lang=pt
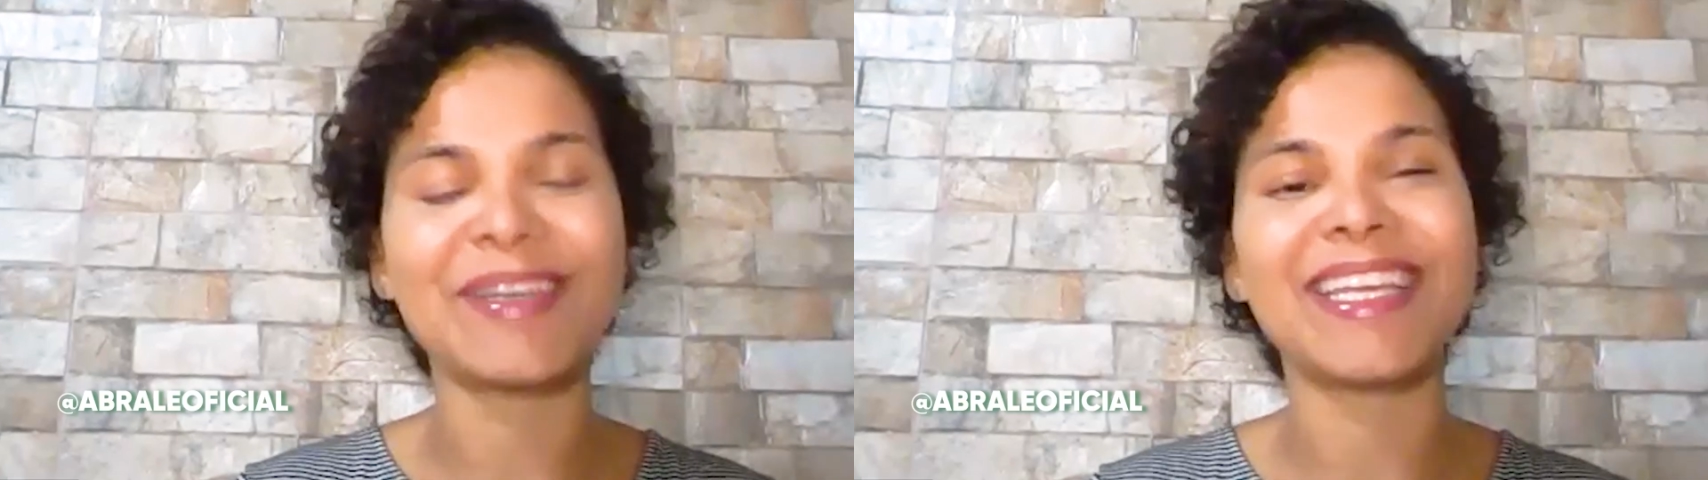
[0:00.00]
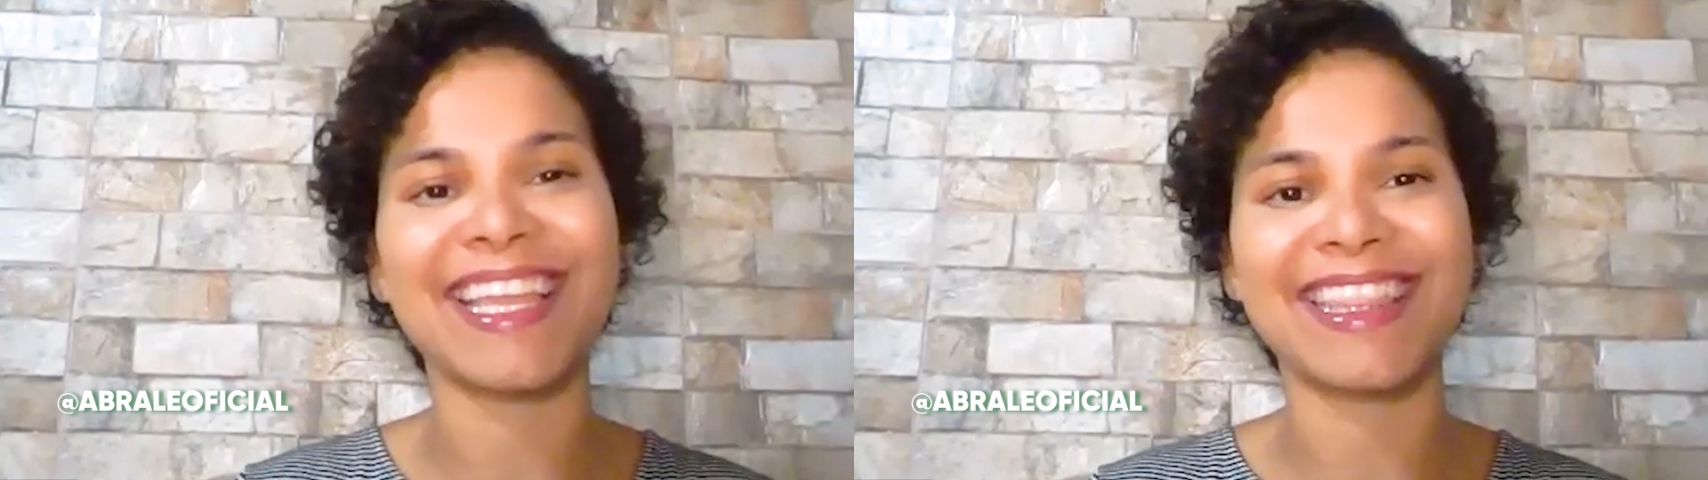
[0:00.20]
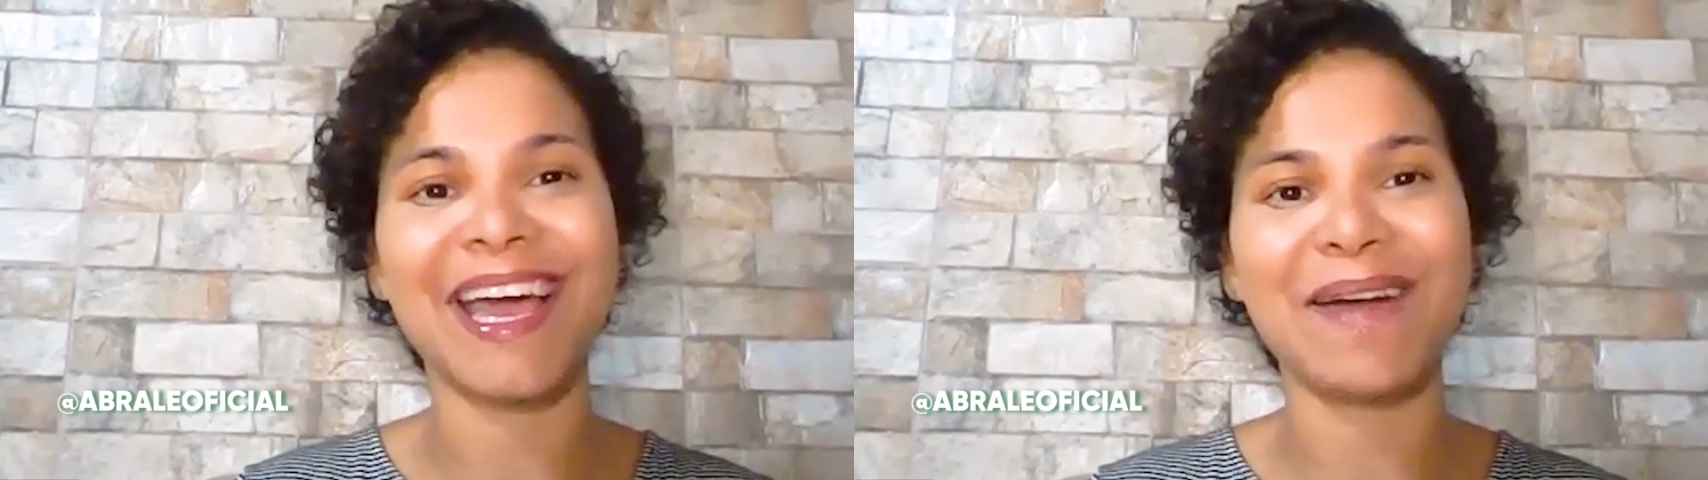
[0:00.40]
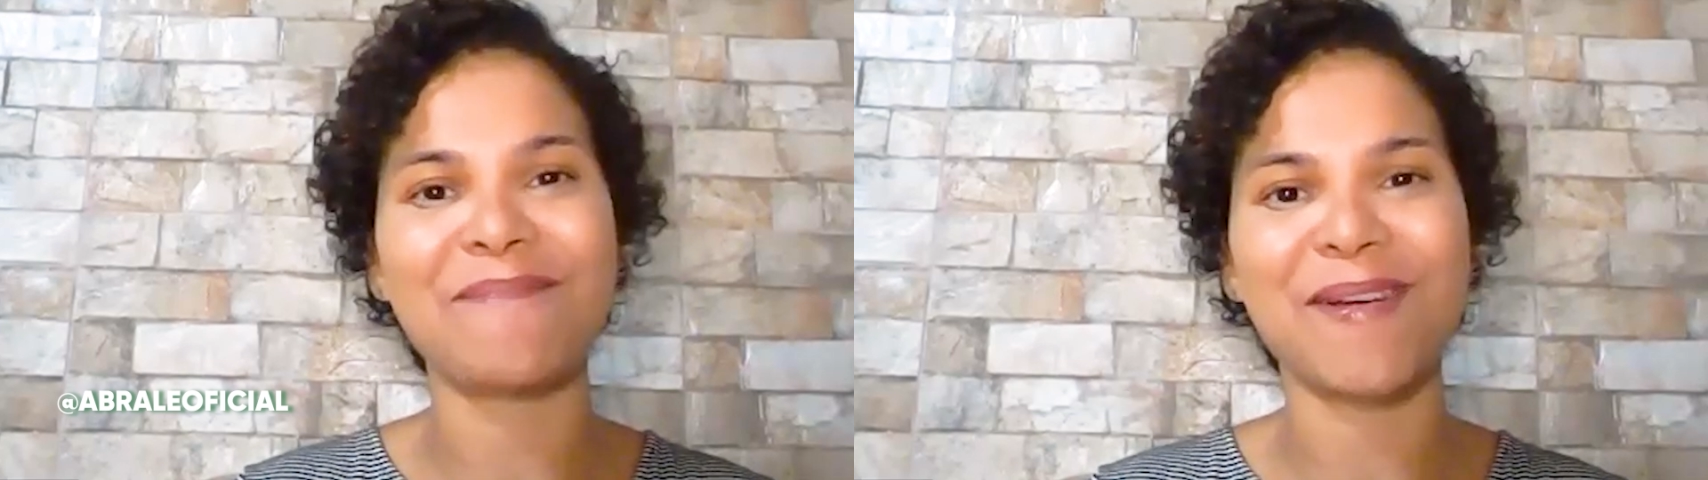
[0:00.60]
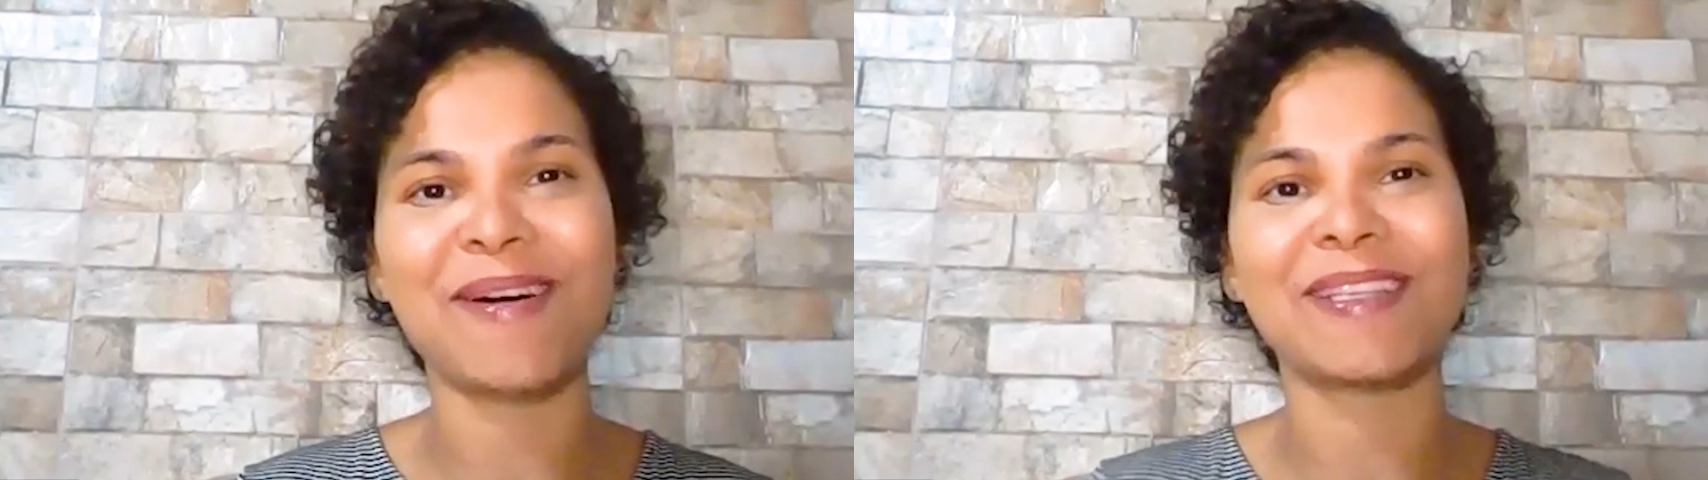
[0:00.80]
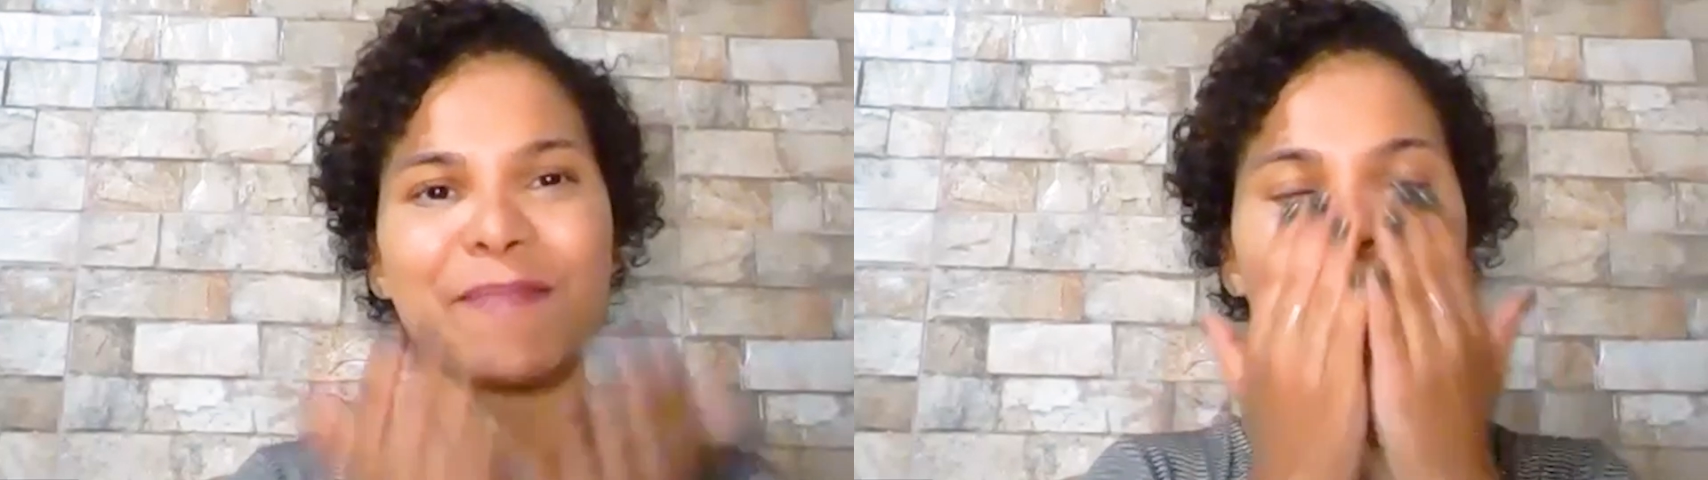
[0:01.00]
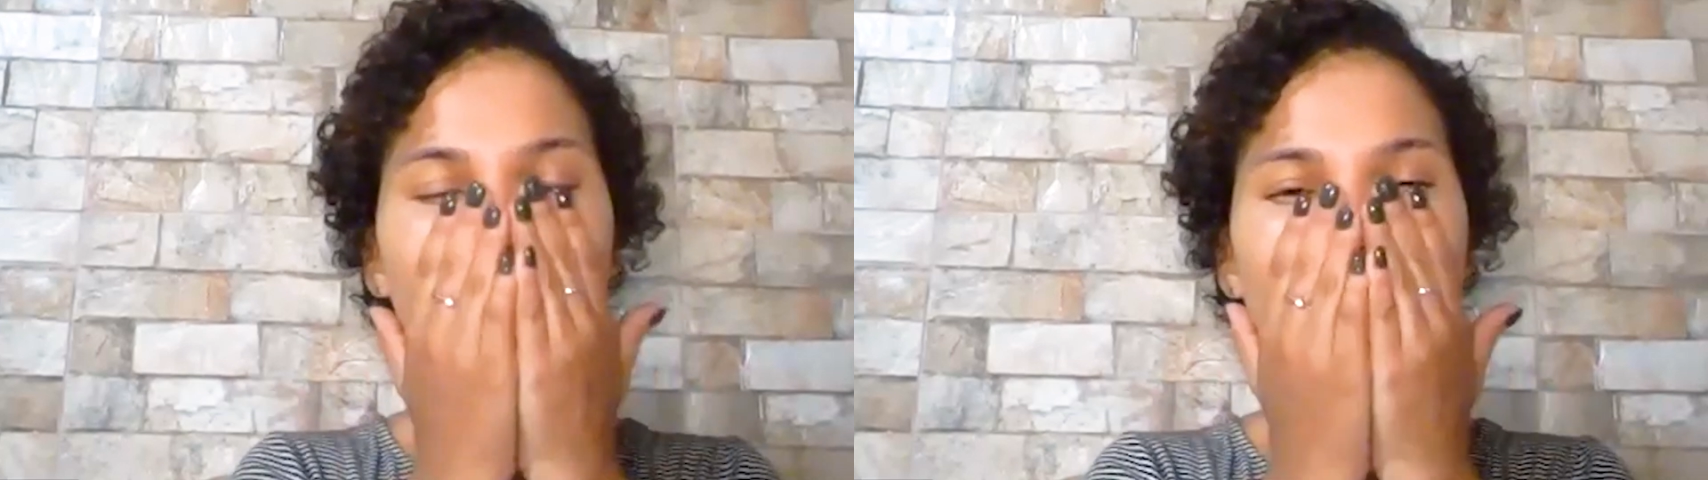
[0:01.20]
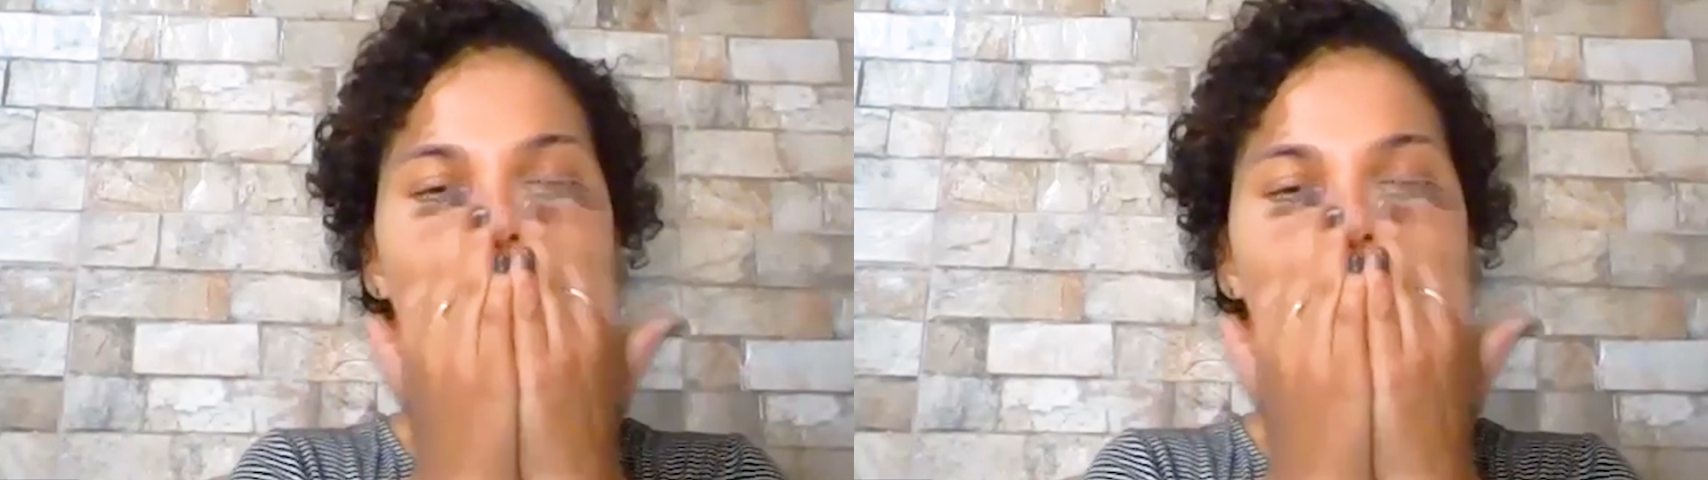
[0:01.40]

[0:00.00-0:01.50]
e até a próxima.